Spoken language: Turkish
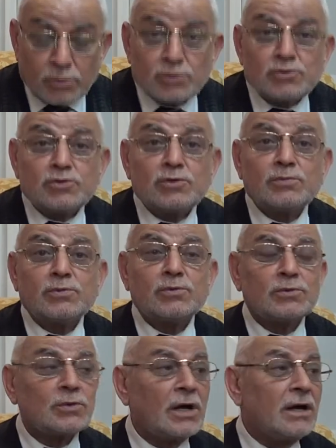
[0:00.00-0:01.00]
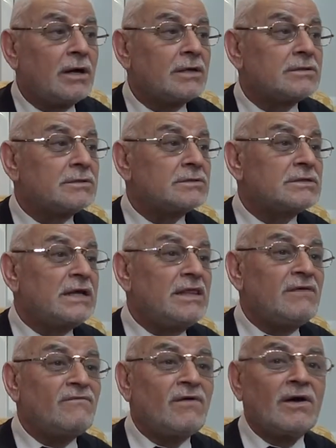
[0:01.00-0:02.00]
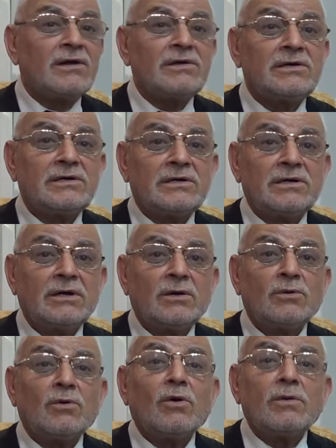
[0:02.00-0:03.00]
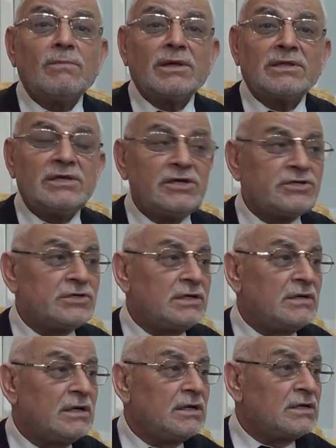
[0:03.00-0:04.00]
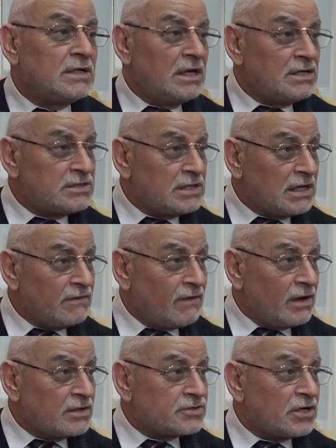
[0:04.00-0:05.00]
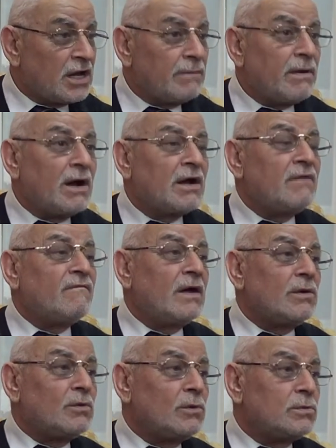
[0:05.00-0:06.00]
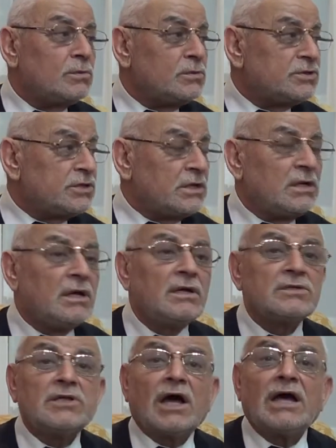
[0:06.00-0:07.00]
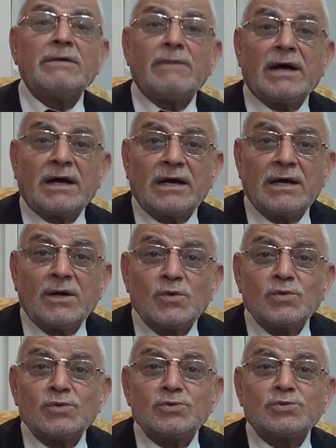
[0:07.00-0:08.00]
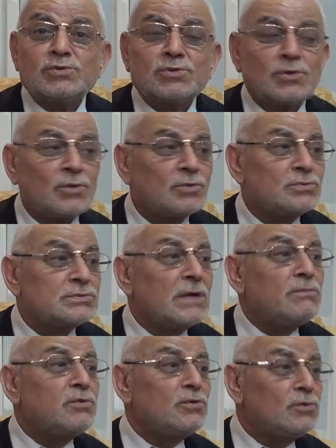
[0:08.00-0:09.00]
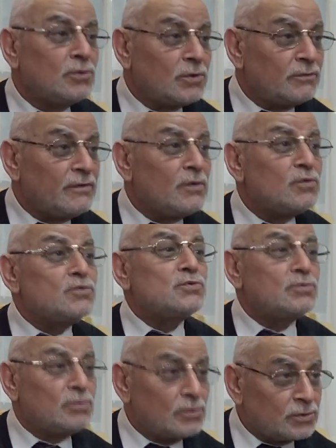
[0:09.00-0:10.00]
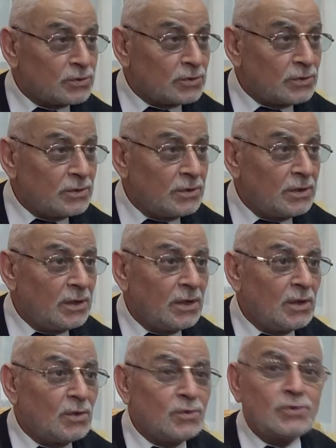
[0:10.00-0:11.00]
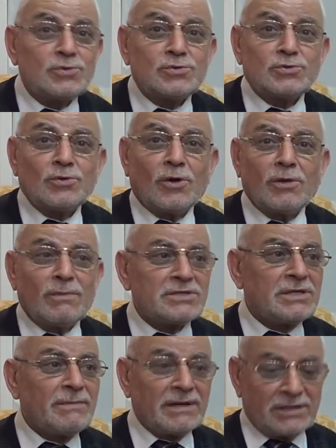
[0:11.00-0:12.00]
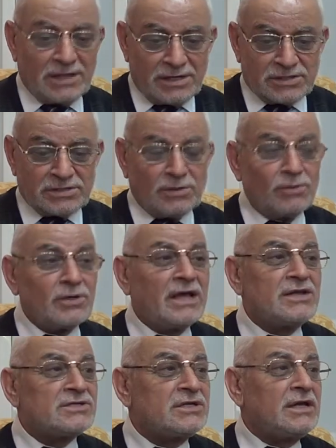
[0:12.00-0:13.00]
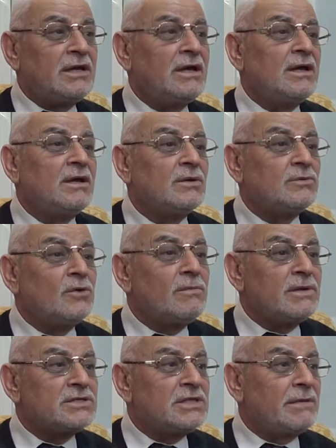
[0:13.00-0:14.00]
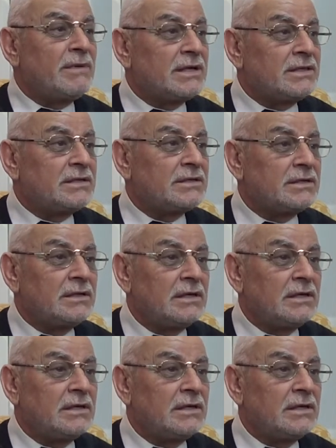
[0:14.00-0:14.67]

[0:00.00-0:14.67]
huzur bulur. Artık kendi varlığı olmadığı için, kendisindeki varlık Cenab-ı Hakk'ın varlığı olduğu için daima huzurda bulunur ve huzur bulur. Huzurda olması demek, kendisinde onu kendisini görmesi demektir.